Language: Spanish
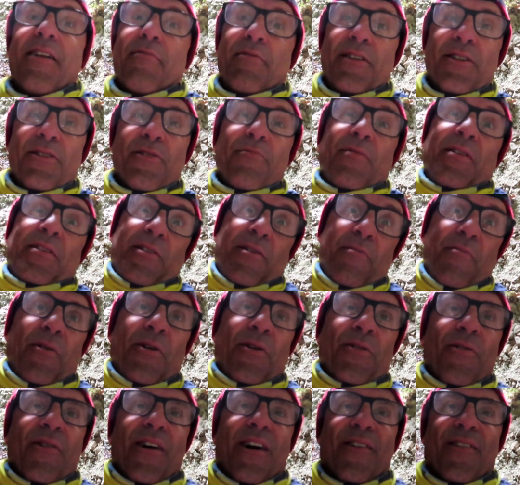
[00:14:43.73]
El vinito para entrar un
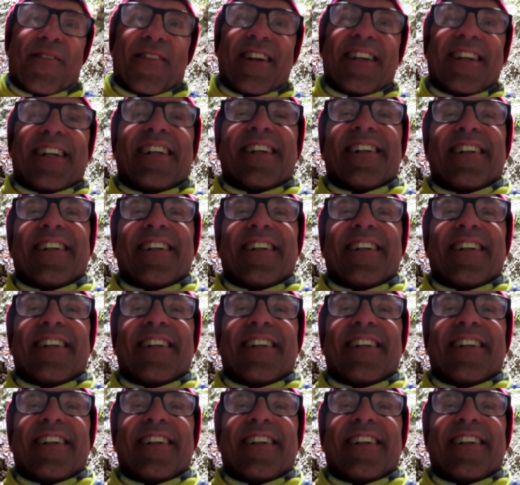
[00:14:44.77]
poquito en calor.